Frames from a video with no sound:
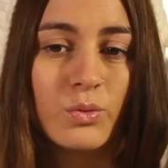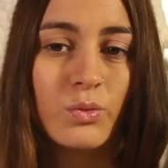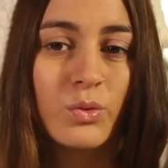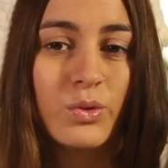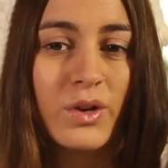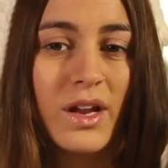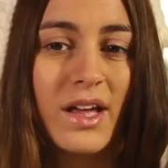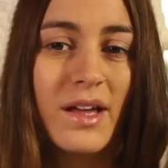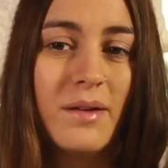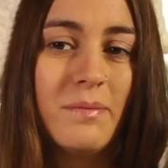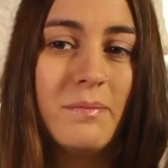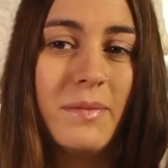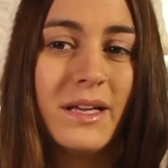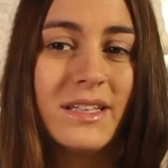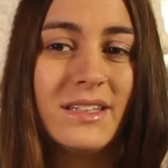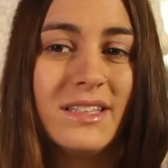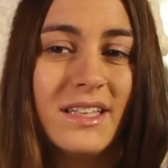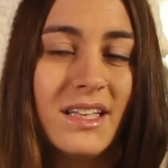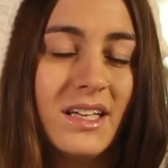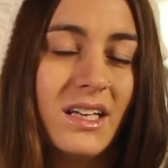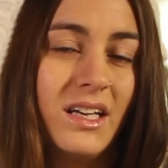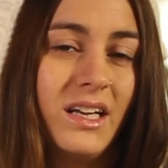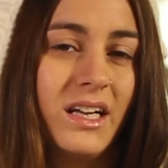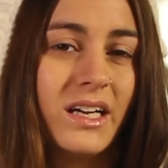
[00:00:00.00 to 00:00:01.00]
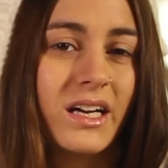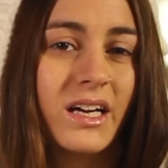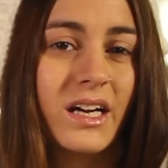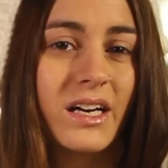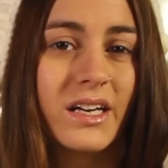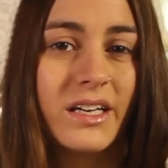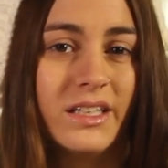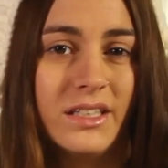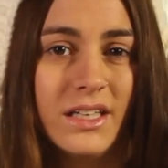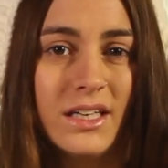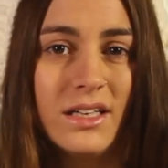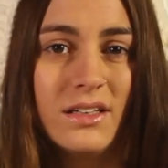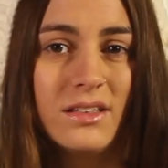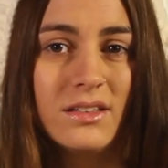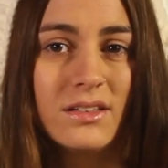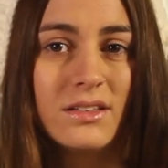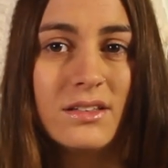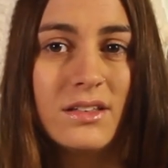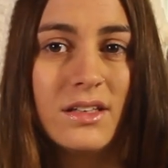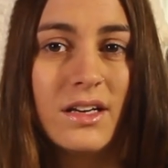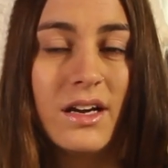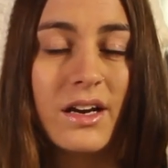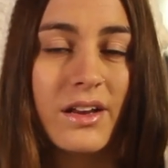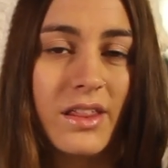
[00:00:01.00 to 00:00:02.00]
Una vez metida en la carrera,
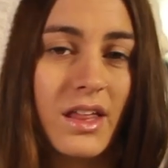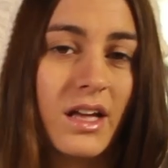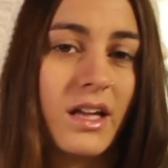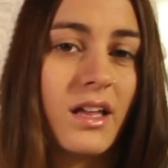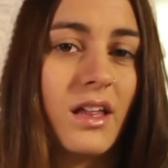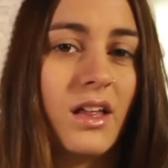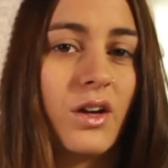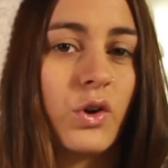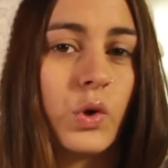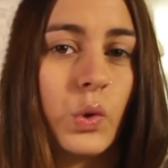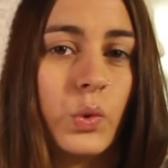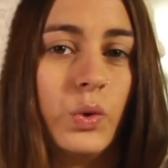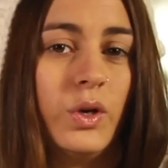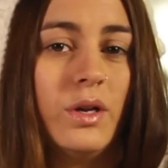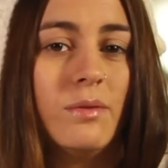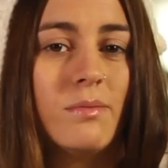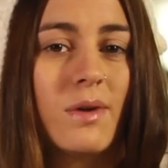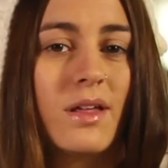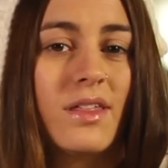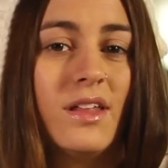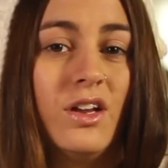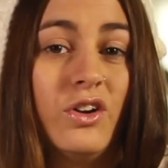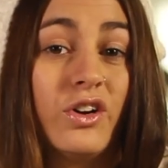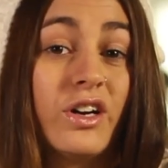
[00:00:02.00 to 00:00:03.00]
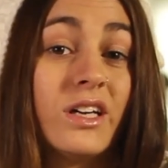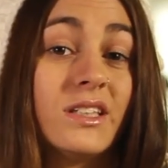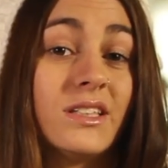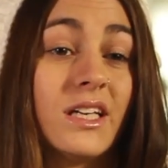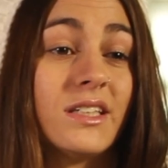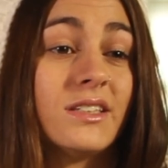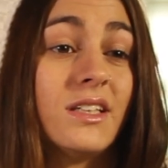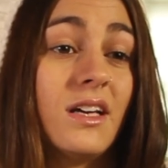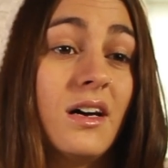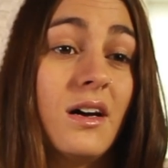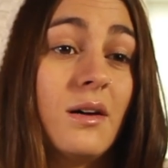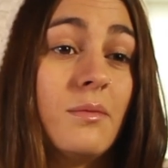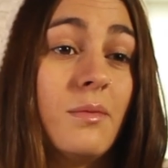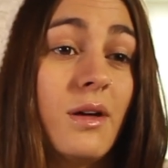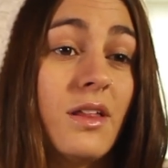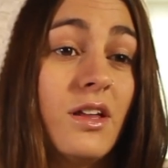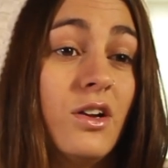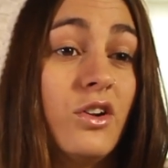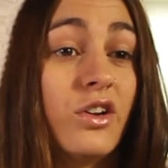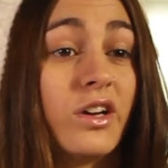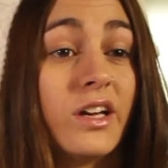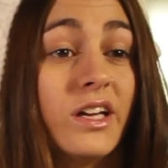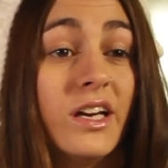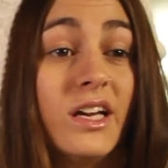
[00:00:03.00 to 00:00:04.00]
la verdad es que descubrí más de lo que trataba, más
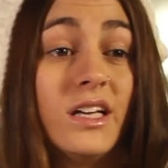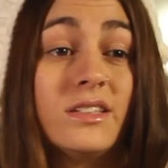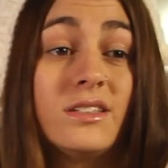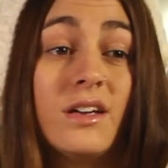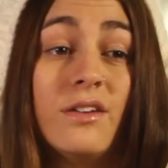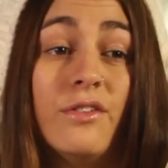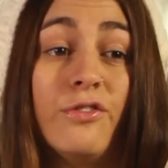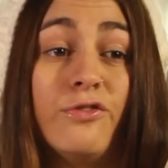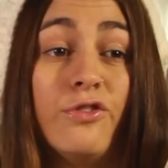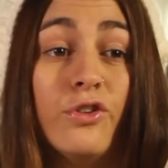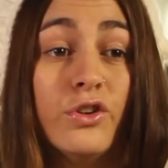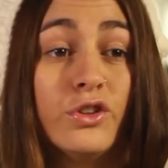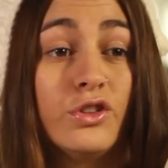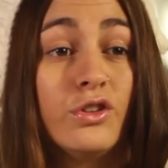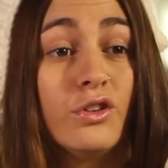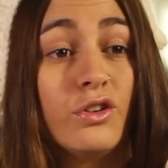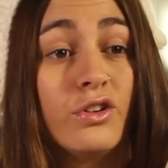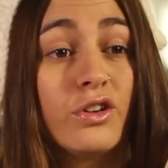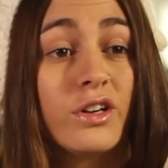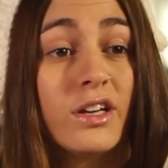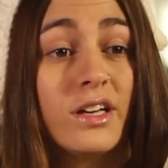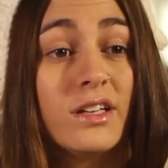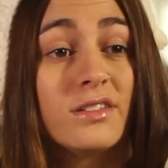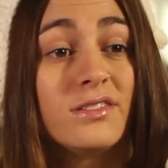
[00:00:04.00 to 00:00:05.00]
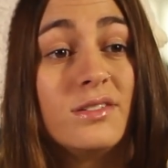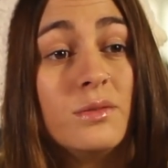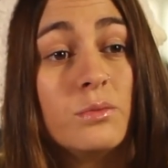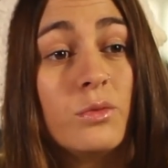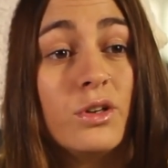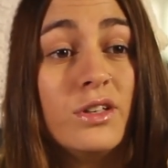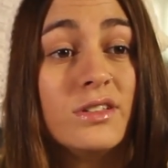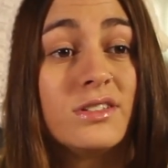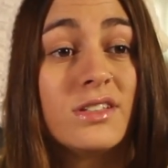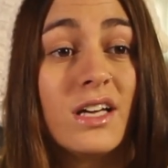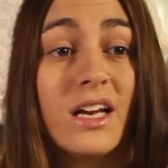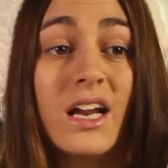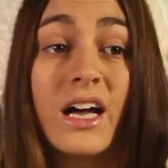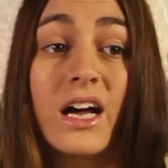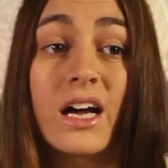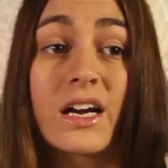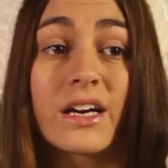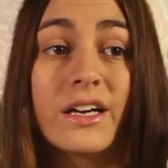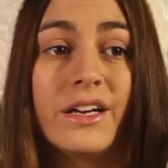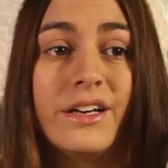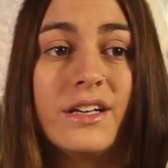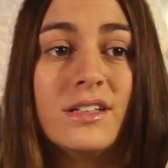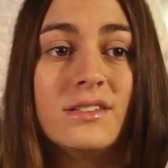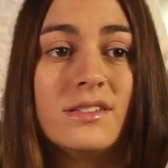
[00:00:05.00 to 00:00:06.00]
de lo que era de trasfondo, lo que simbolizaba la
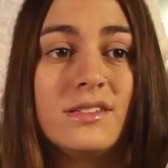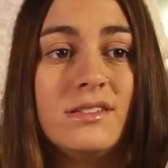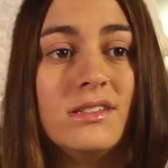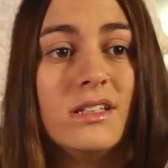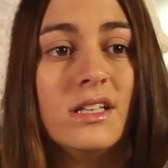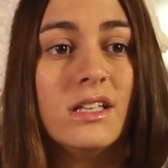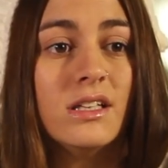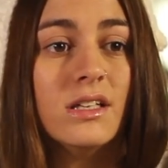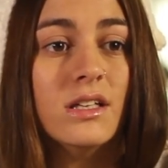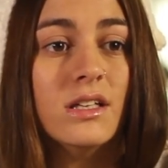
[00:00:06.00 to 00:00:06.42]
carrera en sí.